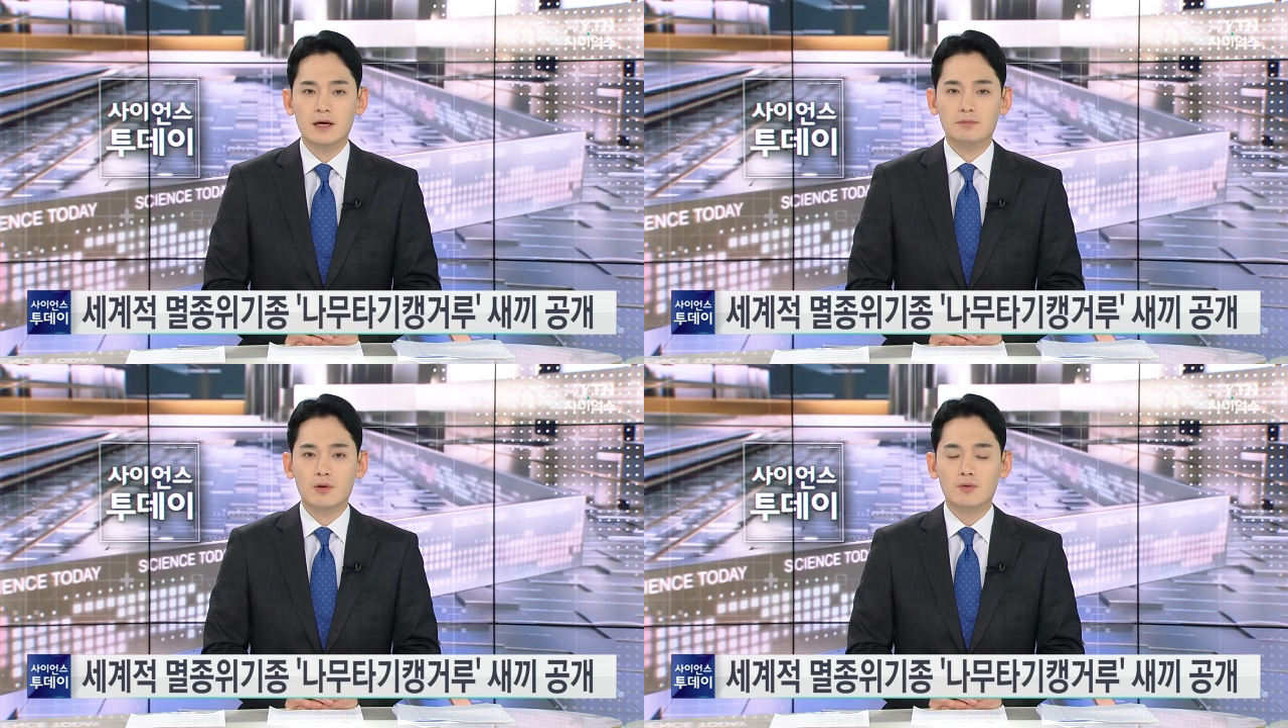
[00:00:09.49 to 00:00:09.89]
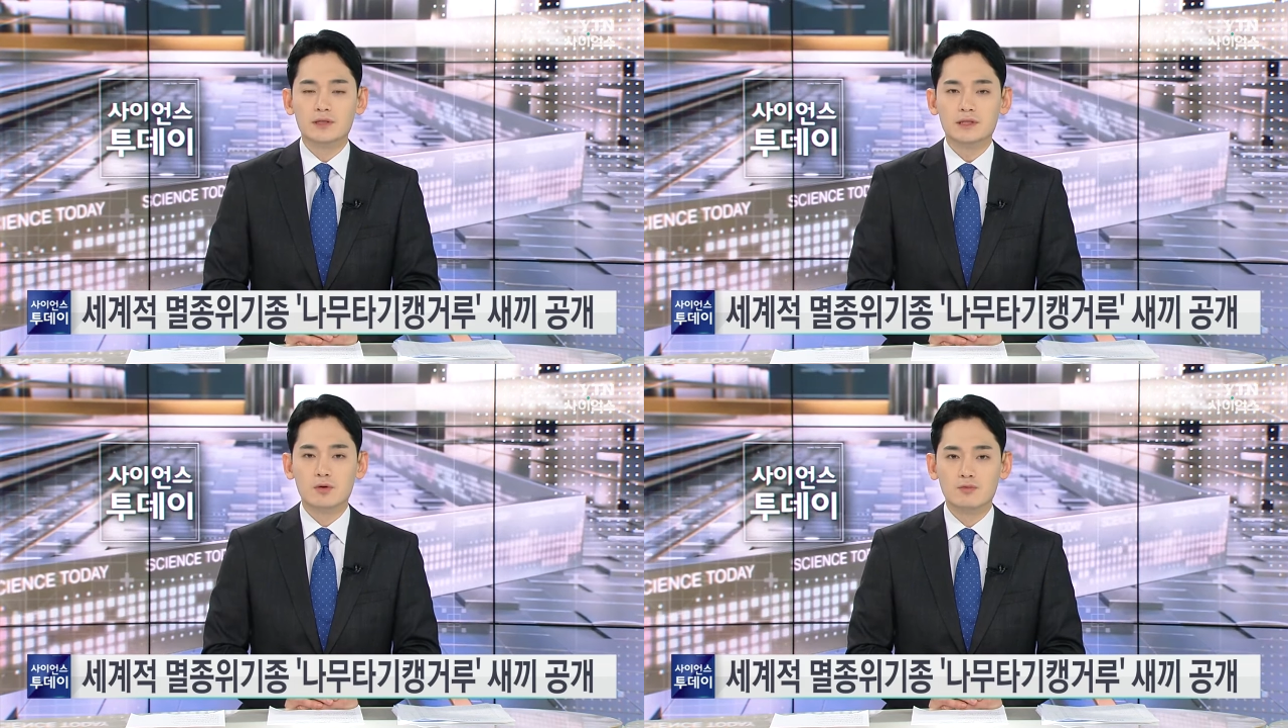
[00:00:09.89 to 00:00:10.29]

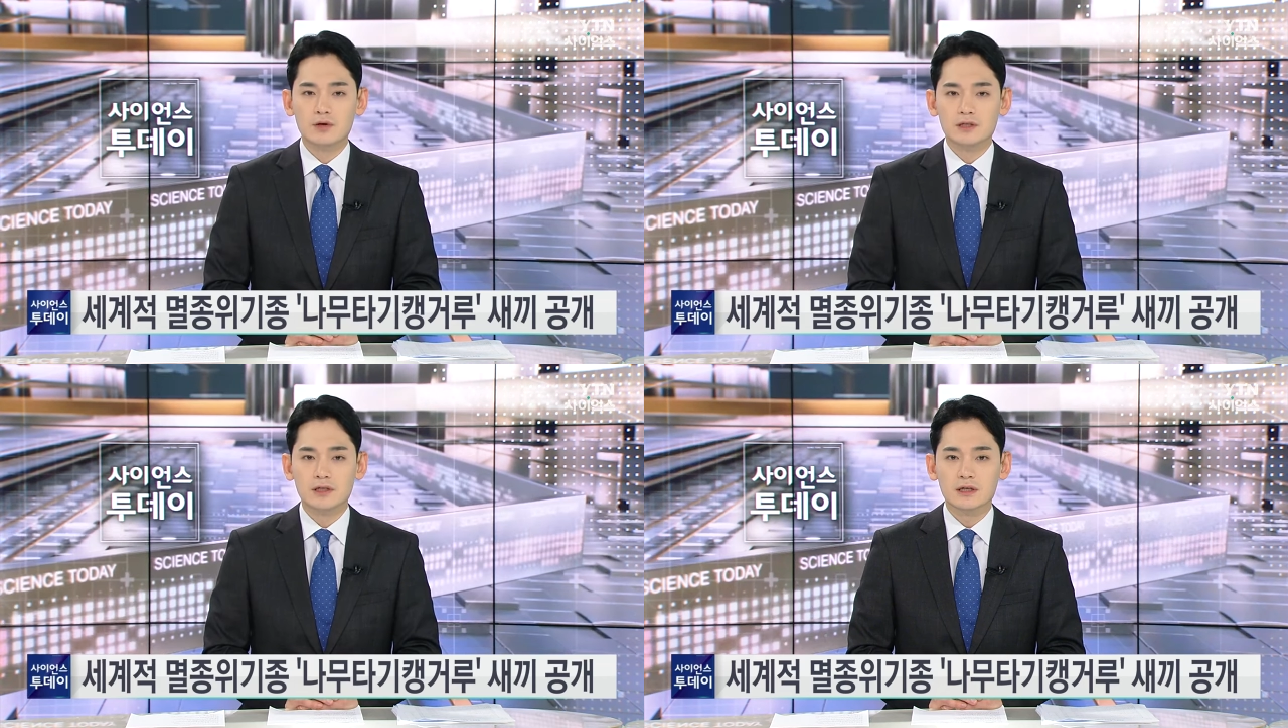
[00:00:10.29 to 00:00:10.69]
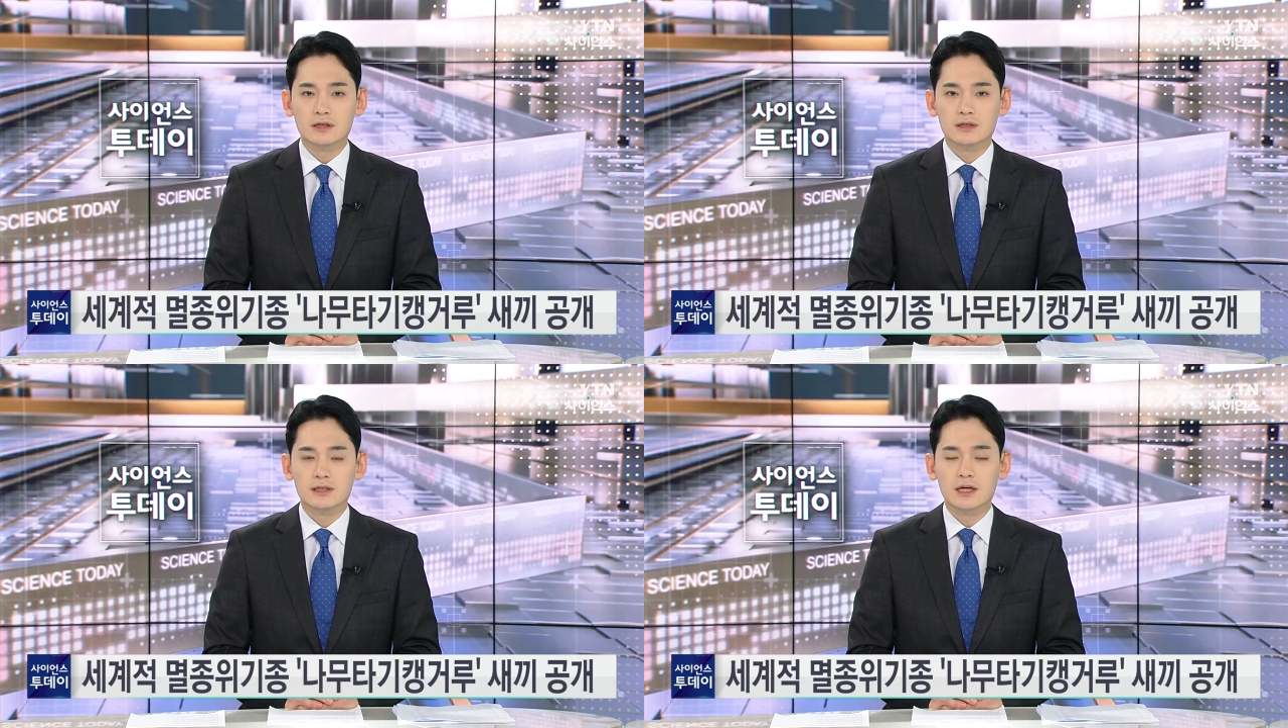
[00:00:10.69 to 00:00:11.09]
브롱크스 동물원
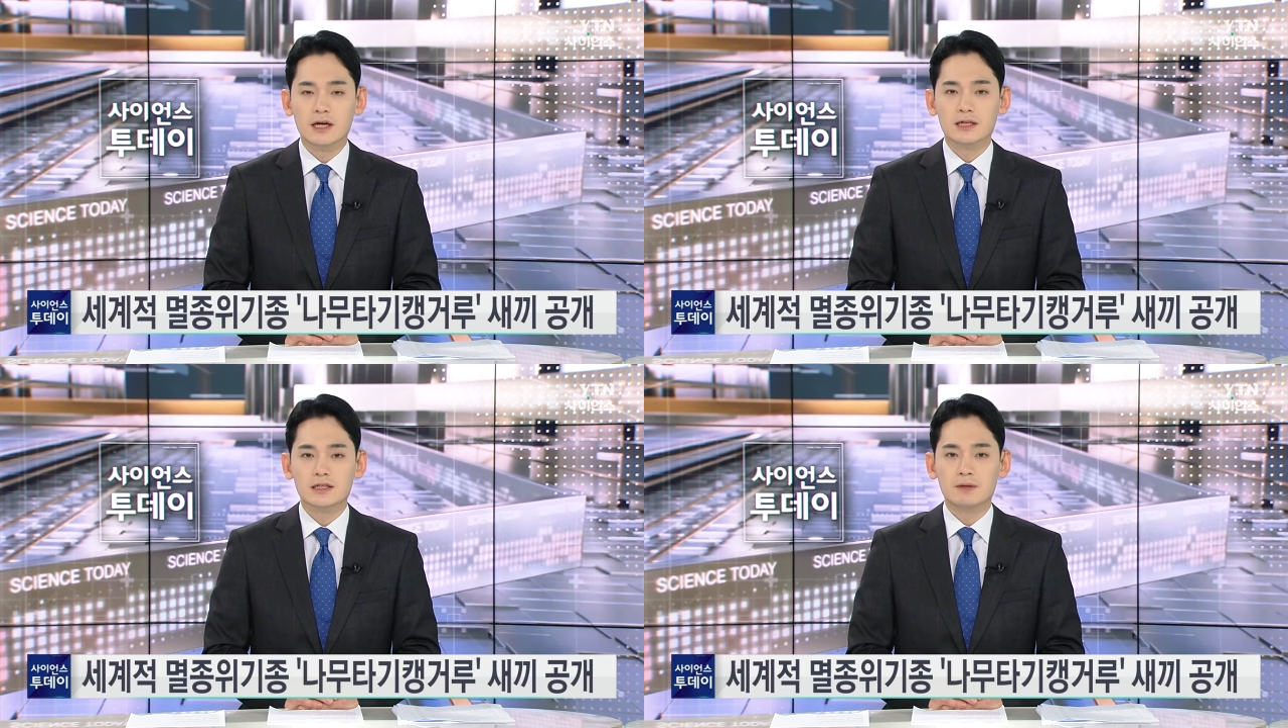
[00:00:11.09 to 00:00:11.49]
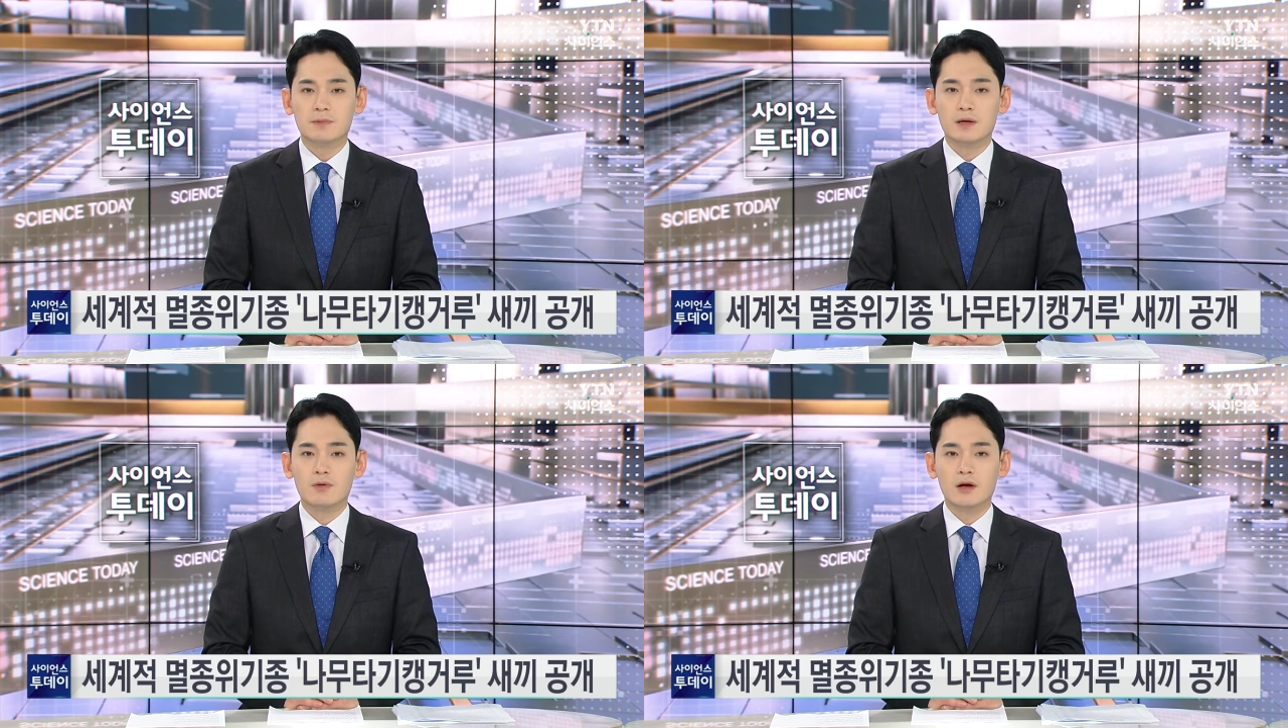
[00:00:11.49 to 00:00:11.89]
측은 지난해
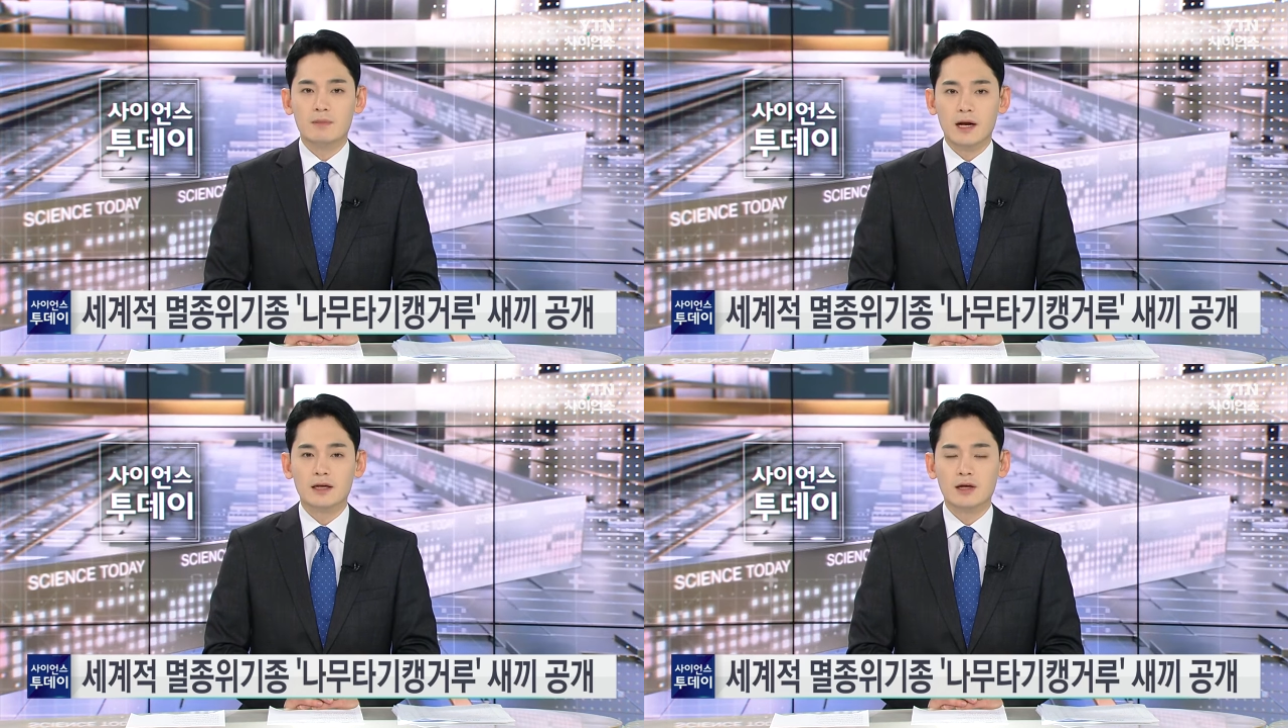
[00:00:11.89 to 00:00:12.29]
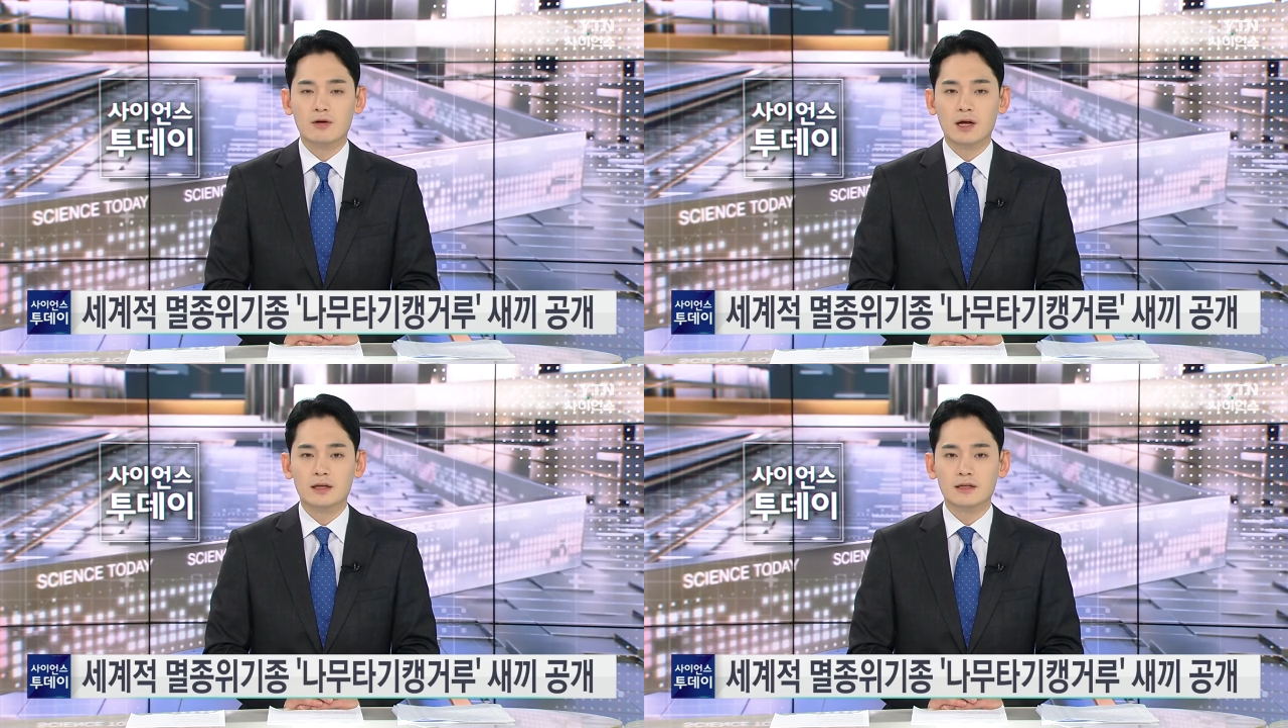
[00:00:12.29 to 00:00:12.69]
12월 말에
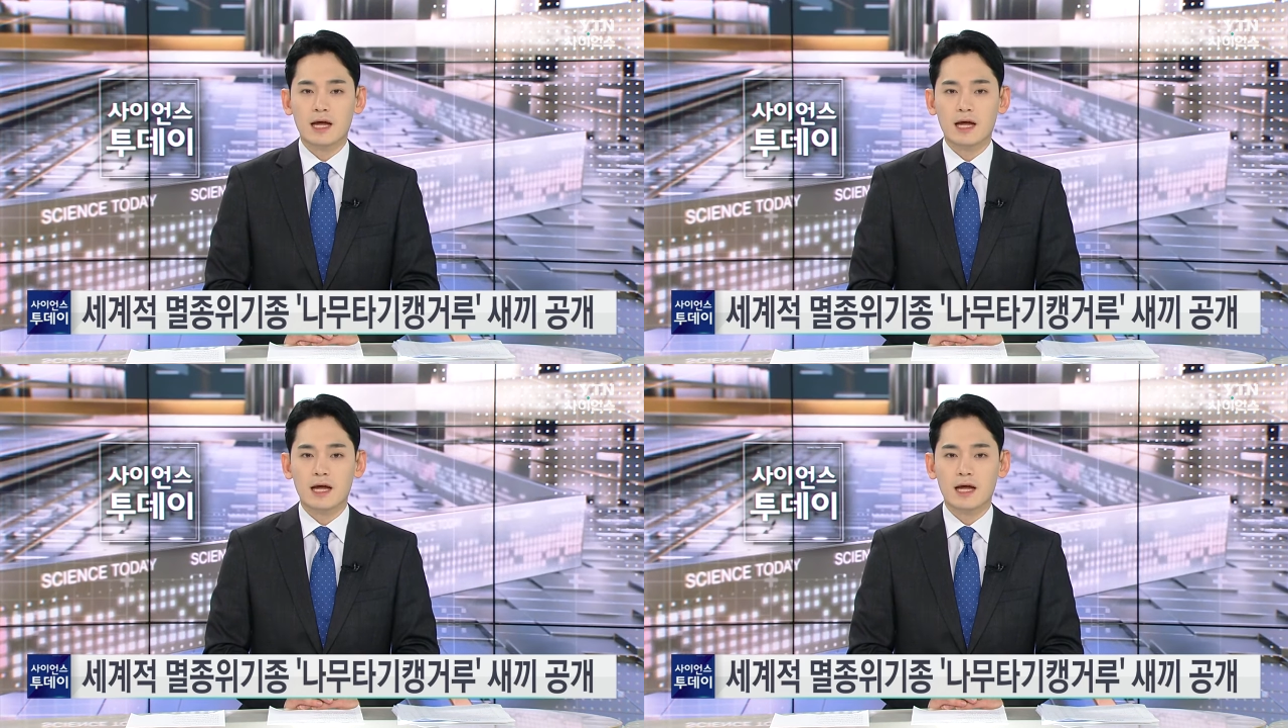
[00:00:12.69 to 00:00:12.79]
태어난